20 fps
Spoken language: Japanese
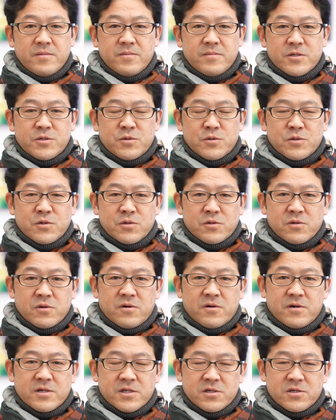まあ、そうする
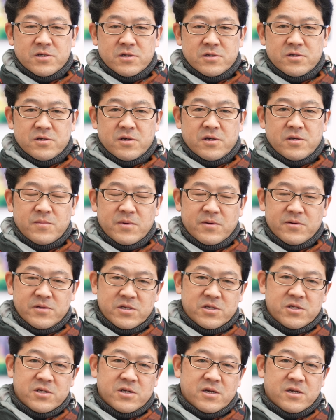と私たちは今ま
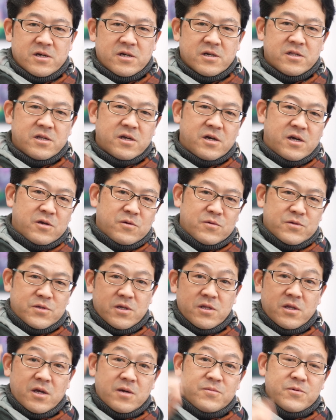で知らなかった可能
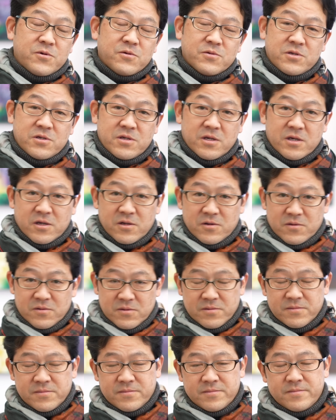性にアプローチできる
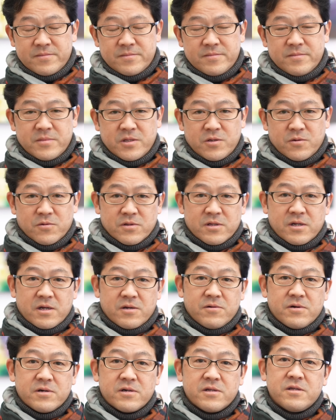ようにな
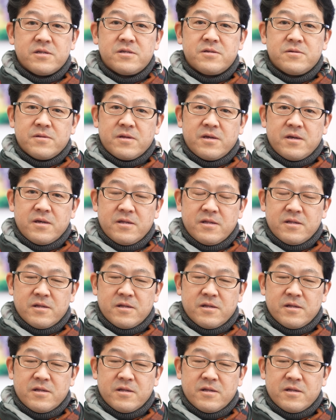るわけですよね。